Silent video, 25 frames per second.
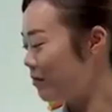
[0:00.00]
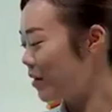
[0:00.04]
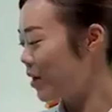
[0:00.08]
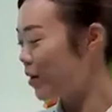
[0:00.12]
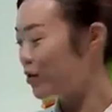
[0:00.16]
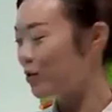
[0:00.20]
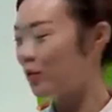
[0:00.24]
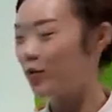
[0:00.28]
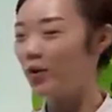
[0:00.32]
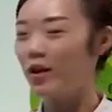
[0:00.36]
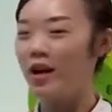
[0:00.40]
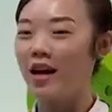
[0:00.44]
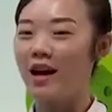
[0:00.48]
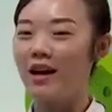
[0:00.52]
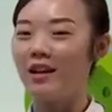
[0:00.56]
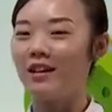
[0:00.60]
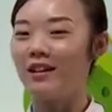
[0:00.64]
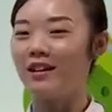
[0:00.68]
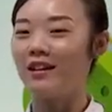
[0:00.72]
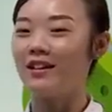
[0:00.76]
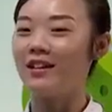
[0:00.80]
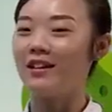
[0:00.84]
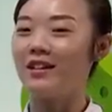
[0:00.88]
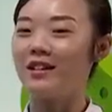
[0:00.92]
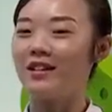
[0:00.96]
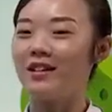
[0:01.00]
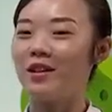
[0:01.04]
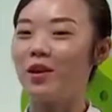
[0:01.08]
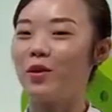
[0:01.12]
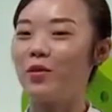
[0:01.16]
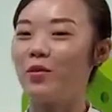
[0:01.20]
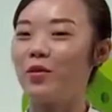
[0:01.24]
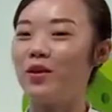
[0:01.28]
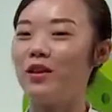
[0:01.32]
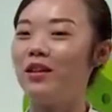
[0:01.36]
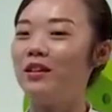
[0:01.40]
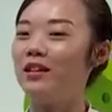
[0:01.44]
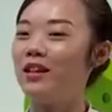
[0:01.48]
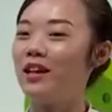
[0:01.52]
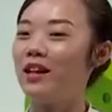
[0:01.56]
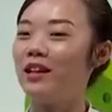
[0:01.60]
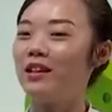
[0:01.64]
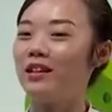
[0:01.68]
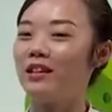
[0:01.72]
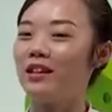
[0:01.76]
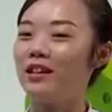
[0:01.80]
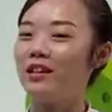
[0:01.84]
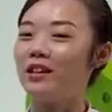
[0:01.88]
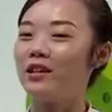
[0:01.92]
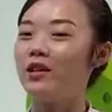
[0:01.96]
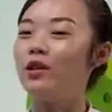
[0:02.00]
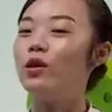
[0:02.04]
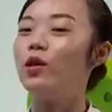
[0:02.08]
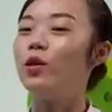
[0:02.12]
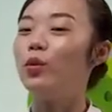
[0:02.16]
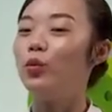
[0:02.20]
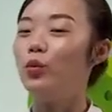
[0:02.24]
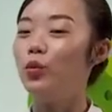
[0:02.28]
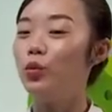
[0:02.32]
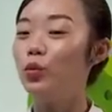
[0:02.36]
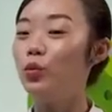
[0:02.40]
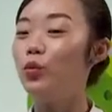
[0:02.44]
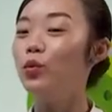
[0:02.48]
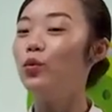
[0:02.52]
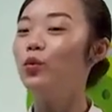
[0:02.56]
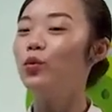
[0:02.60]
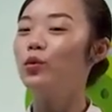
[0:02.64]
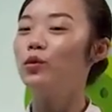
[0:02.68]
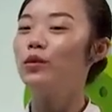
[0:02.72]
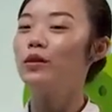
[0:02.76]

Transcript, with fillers: 冒出两个小圆点的鱼，